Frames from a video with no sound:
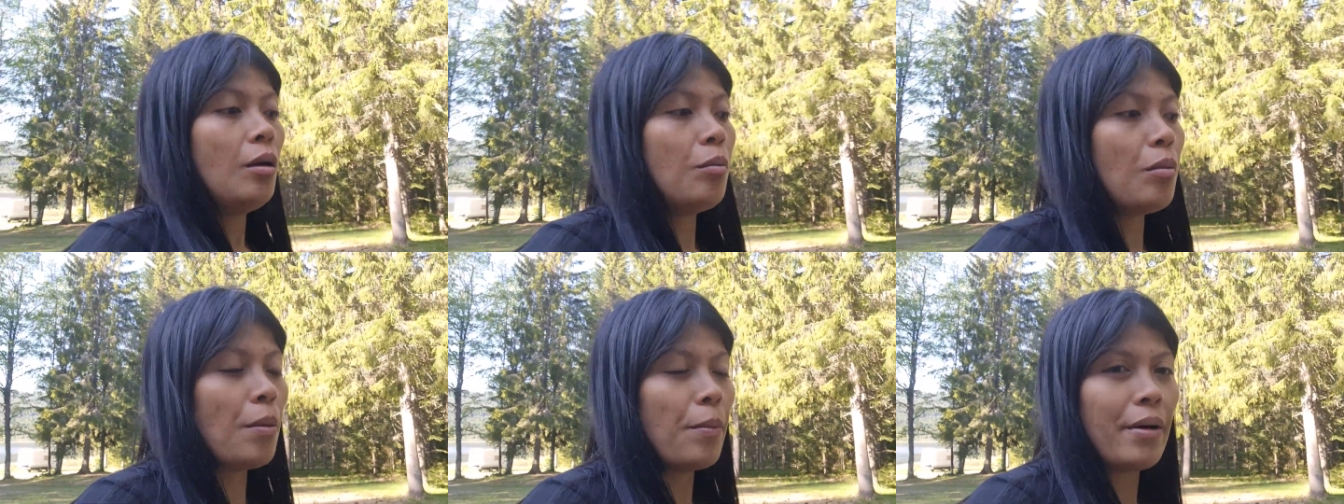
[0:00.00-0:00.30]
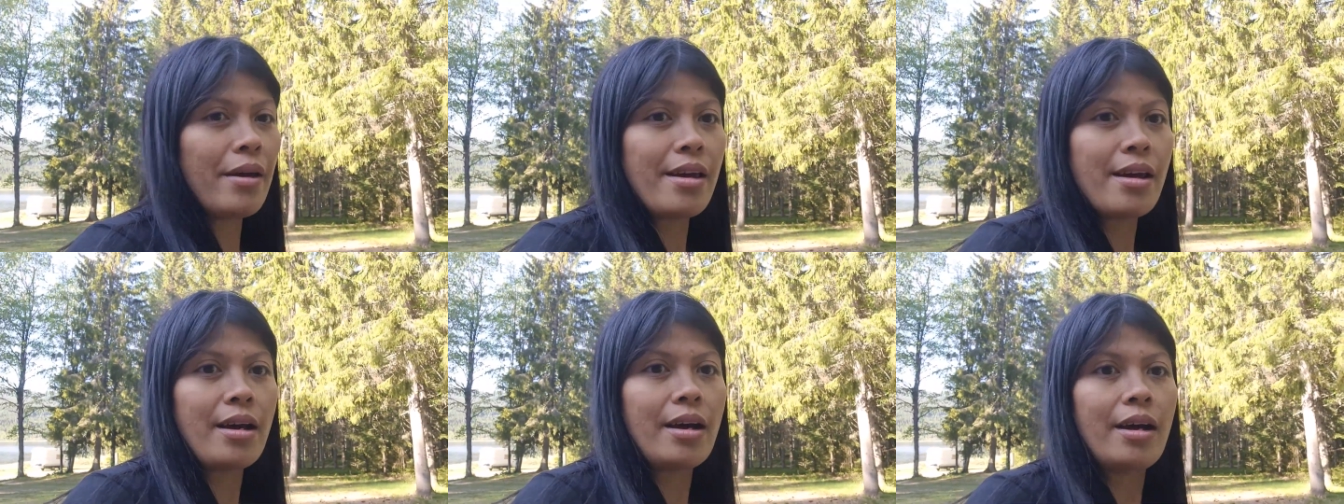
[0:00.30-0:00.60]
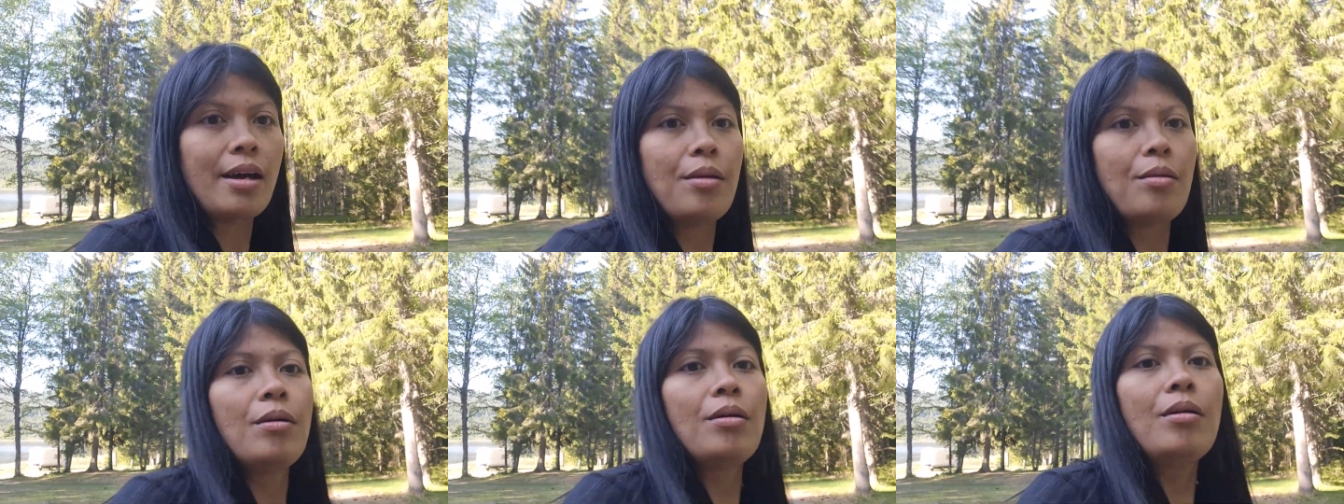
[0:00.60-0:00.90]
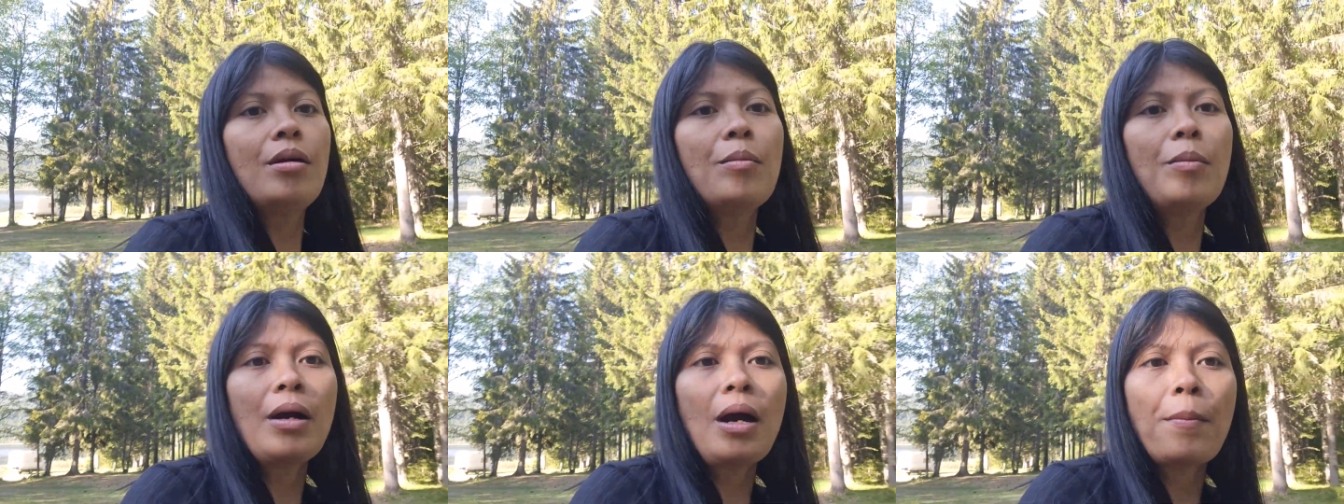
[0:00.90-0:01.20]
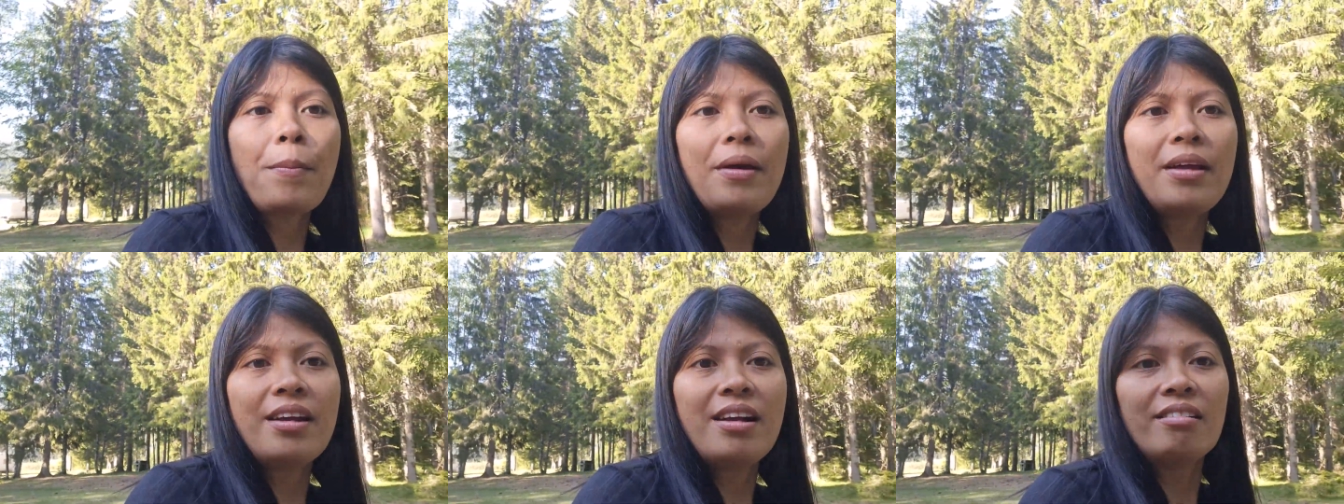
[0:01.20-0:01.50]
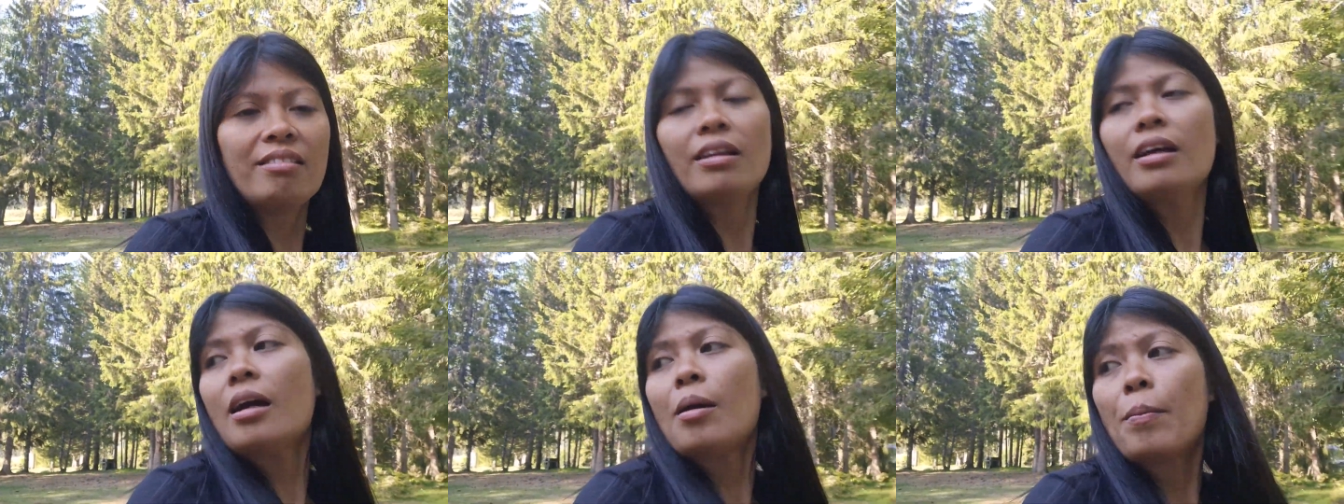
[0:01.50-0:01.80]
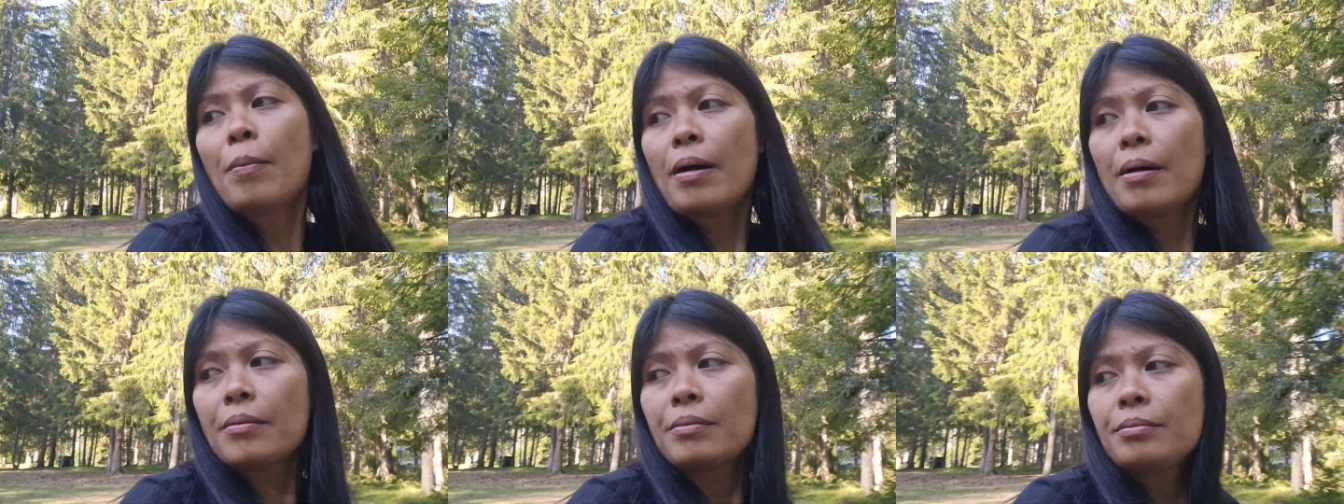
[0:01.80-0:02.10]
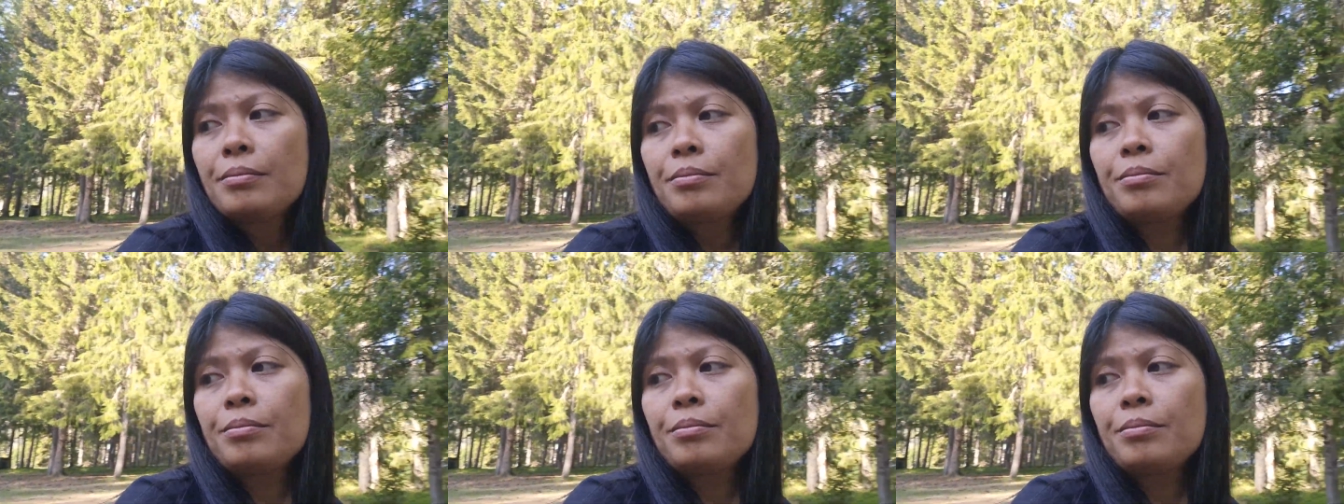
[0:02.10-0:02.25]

mamaya ay magka-penalty ka pa.